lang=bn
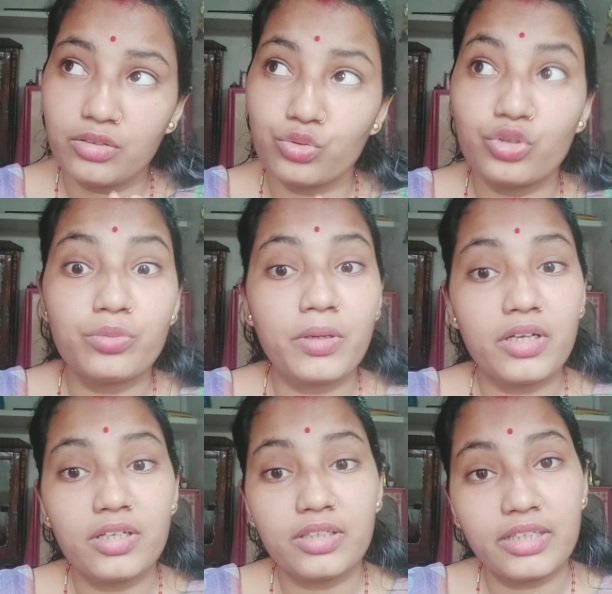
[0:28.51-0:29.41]

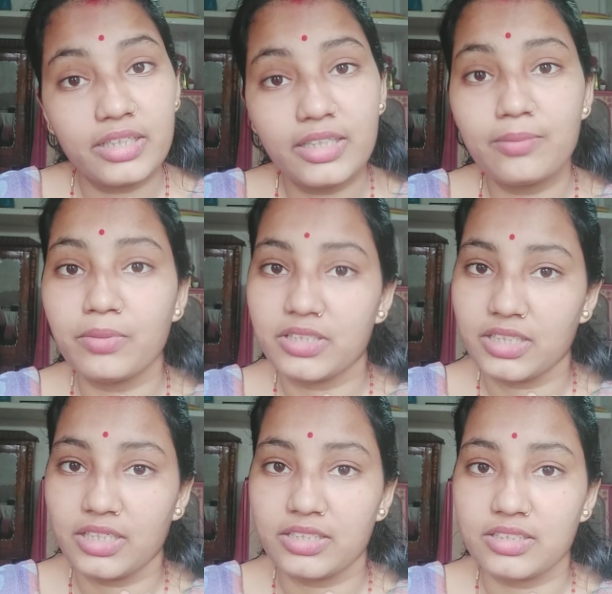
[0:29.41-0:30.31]
দুইবার কি তিনবার
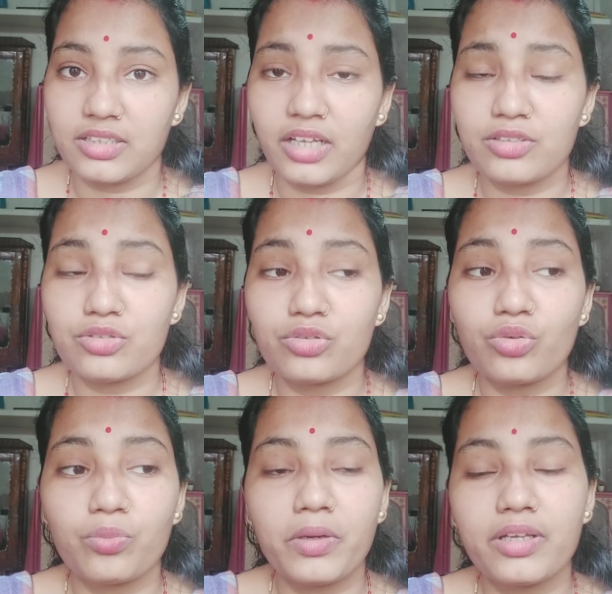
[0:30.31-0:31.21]
ছেড়েছে তার জন্য
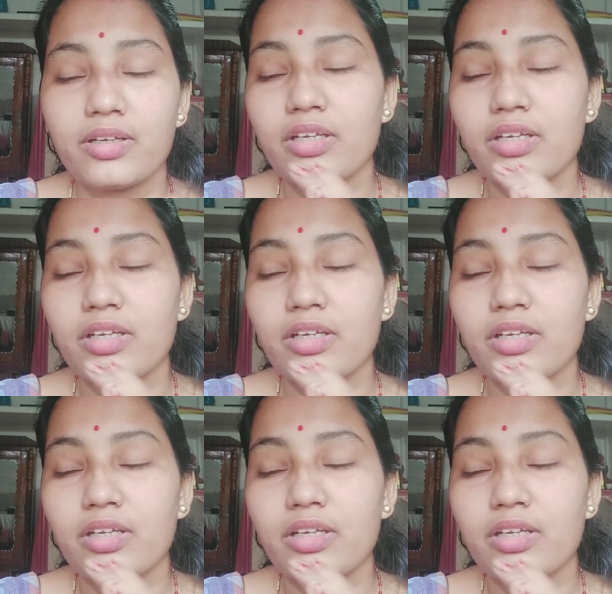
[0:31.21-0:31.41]
মানে